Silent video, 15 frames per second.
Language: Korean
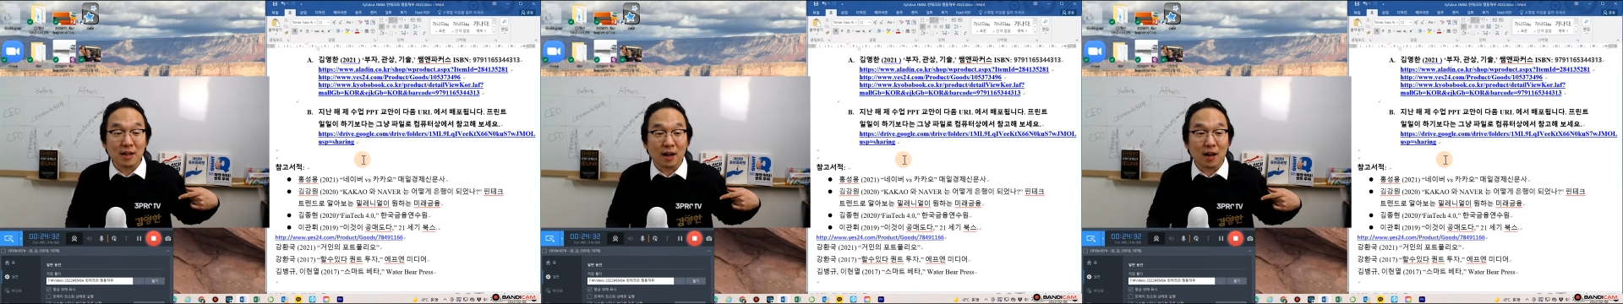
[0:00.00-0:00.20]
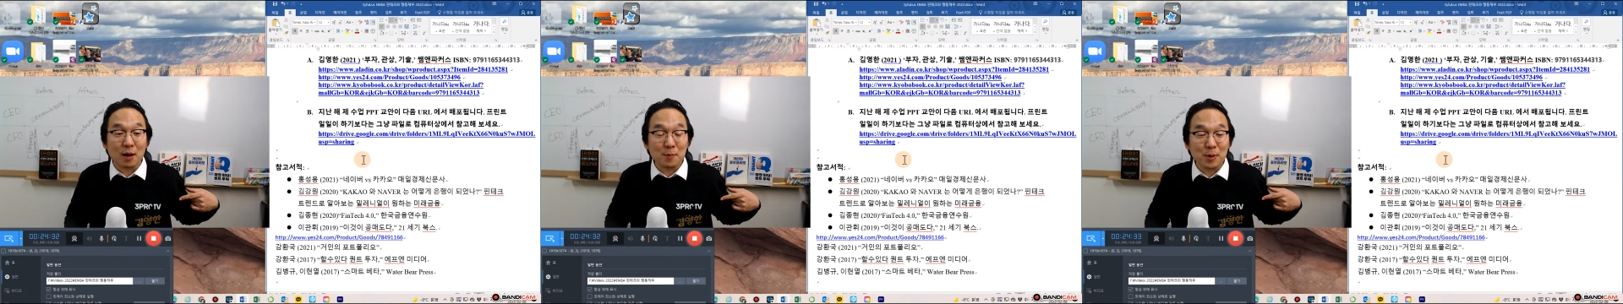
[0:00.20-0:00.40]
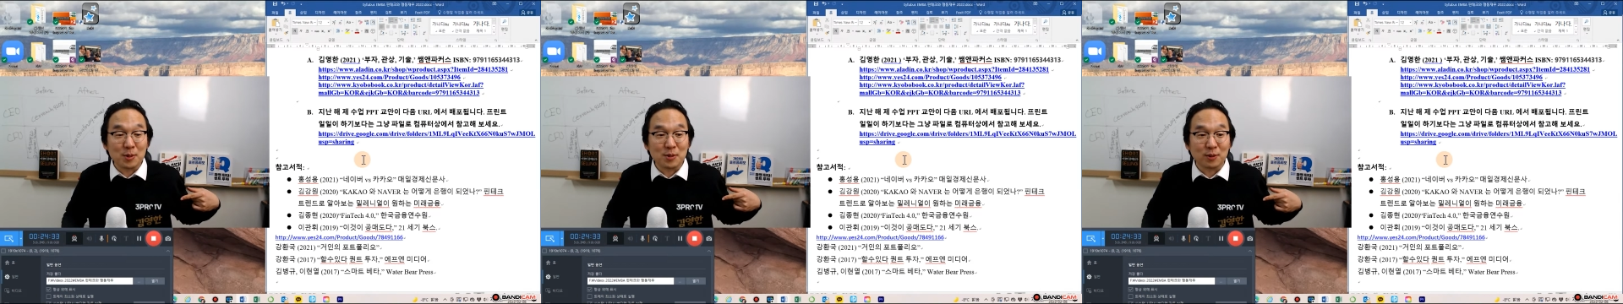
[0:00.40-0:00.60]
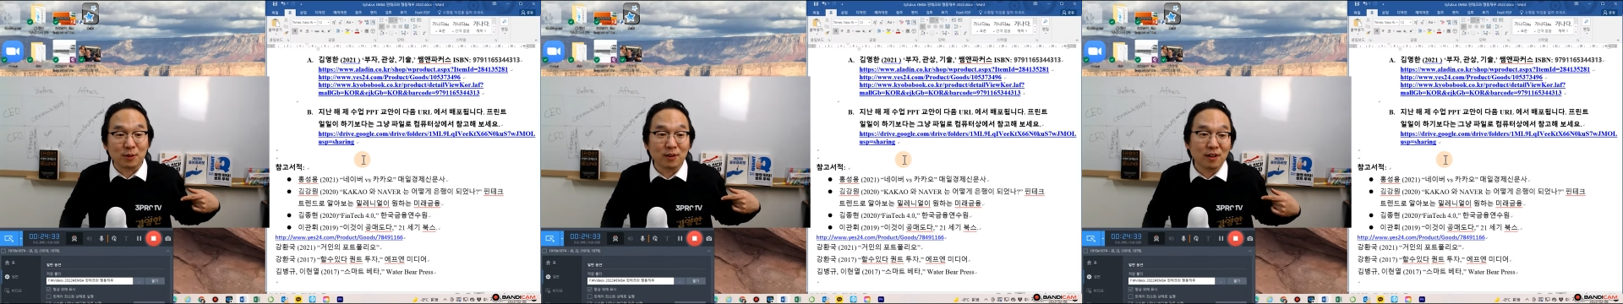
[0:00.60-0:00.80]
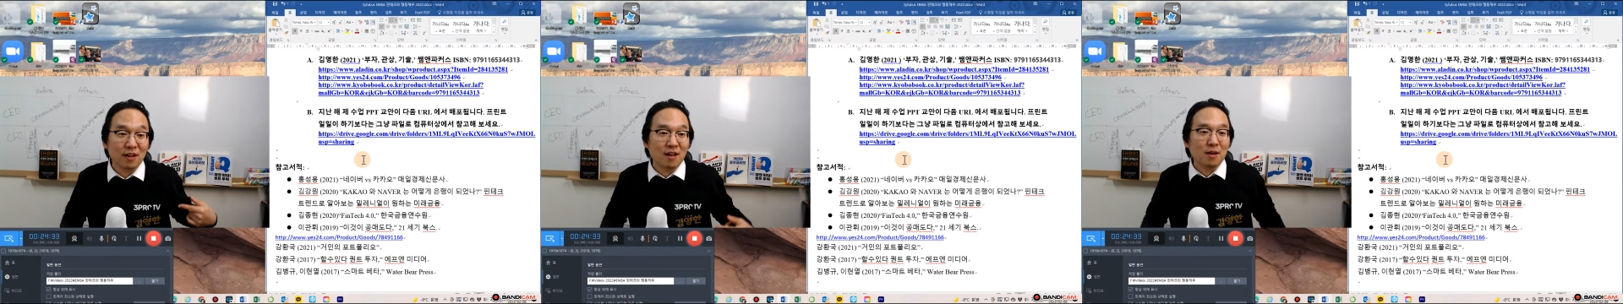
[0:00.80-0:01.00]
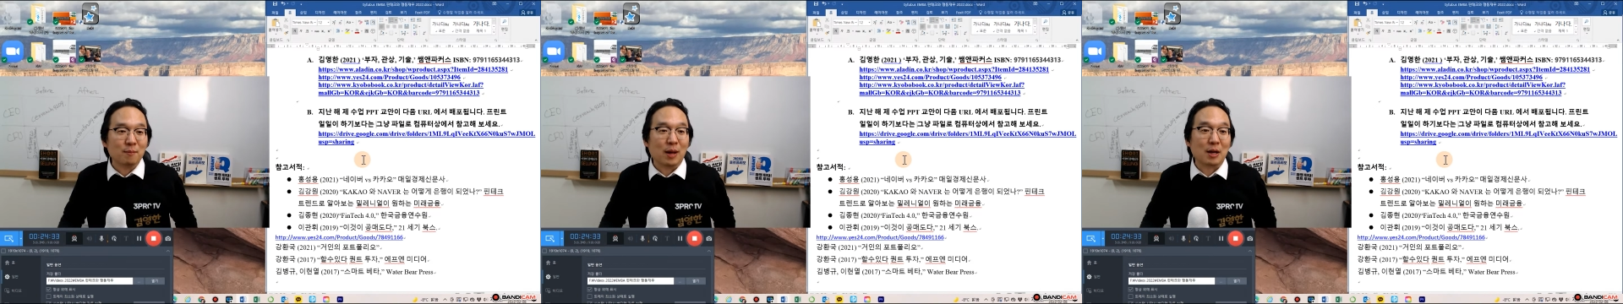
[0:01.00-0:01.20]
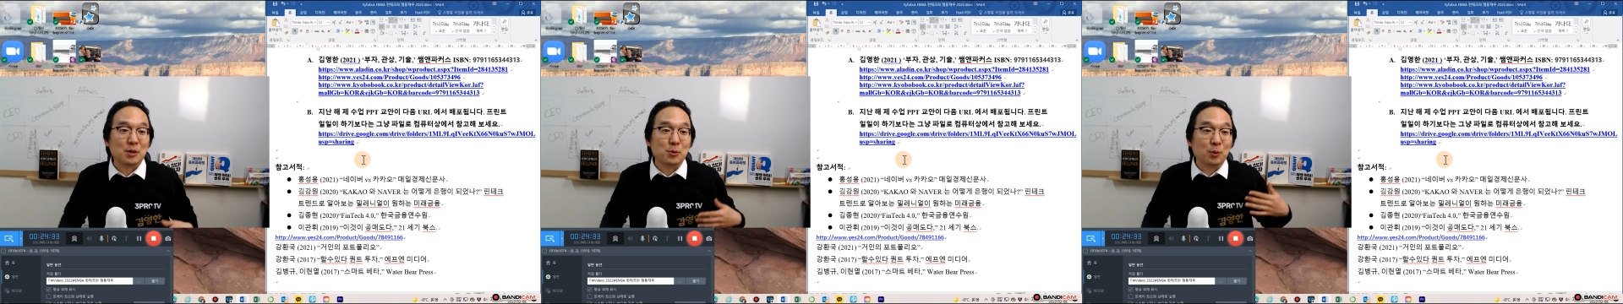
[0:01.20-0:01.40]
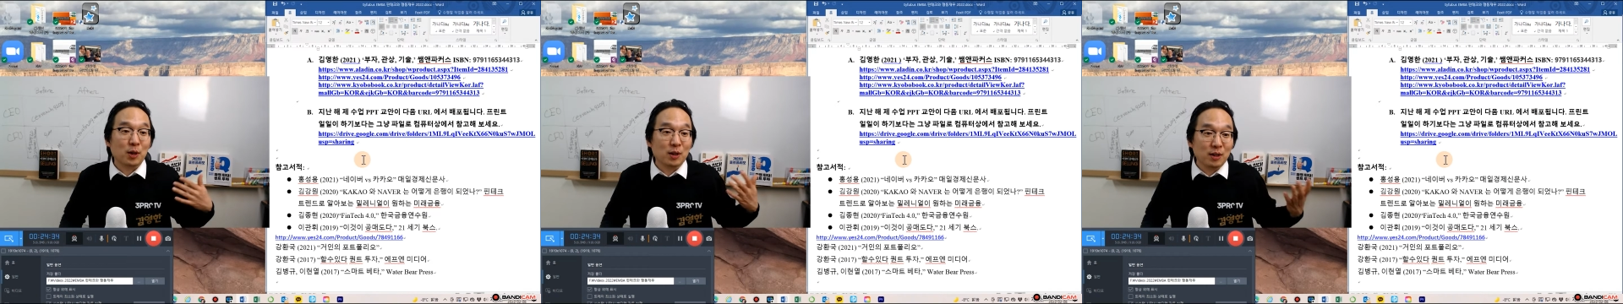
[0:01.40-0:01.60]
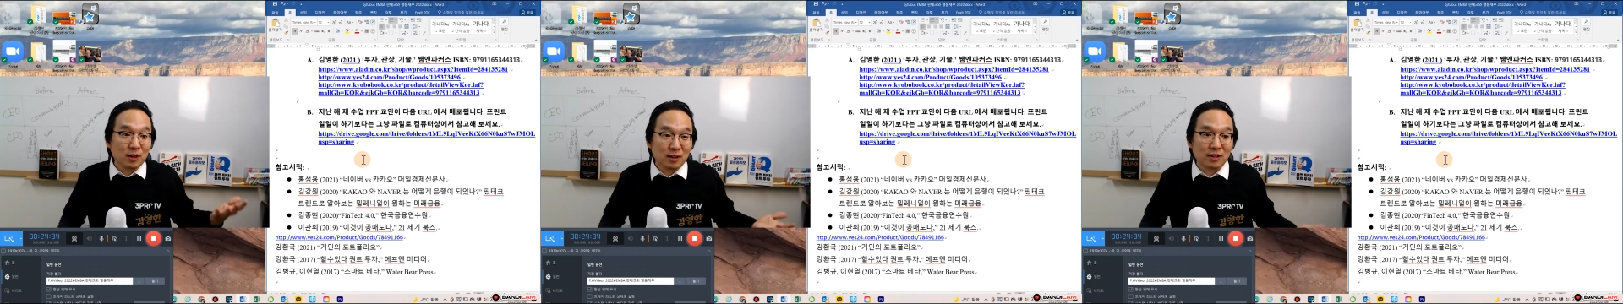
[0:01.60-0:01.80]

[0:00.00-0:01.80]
나가면서 방송에